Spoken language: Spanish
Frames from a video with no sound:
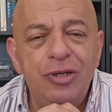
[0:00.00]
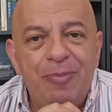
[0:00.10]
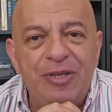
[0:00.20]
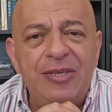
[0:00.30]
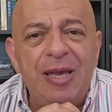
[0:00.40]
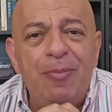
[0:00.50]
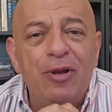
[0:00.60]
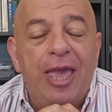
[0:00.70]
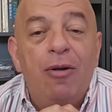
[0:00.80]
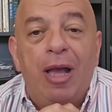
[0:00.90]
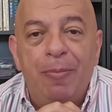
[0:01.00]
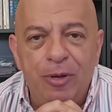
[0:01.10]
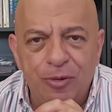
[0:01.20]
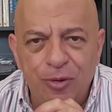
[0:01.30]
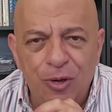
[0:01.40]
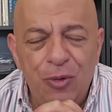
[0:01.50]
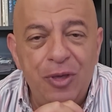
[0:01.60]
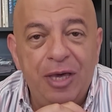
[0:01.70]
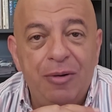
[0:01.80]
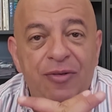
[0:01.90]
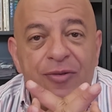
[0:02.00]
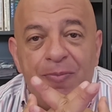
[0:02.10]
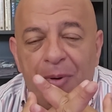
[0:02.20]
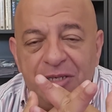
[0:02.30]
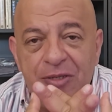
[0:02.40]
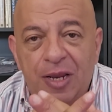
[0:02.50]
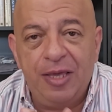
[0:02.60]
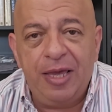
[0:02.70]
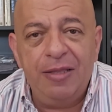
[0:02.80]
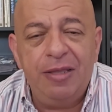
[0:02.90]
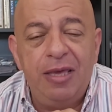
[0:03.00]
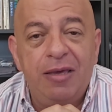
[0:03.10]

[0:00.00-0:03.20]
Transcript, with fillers: Pues dice sea que ya lo cambió todo y que ahora es más inteligente y